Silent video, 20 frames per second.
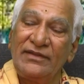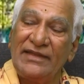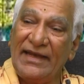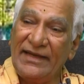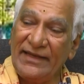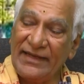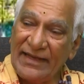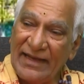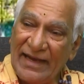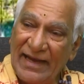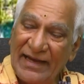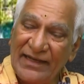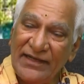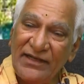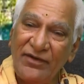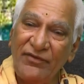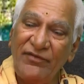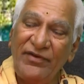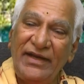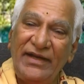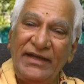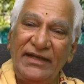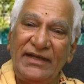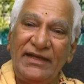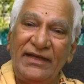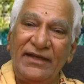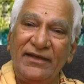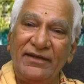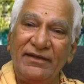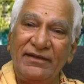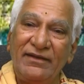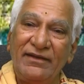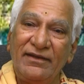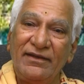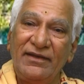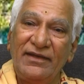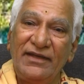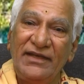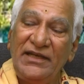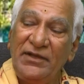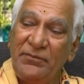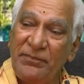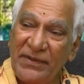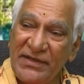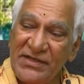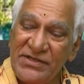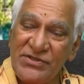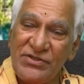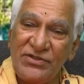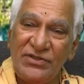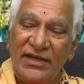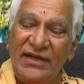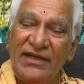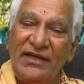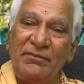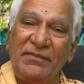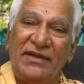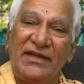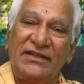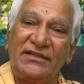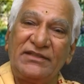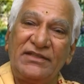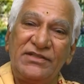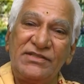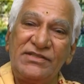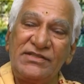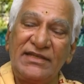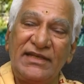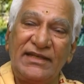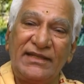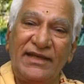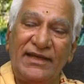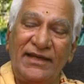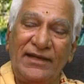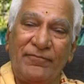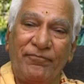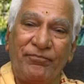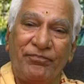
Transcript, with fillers: దానికి కారణం ఏంటి ఈ పరిస్థితులన్నీ మనకు తెలుసు కదా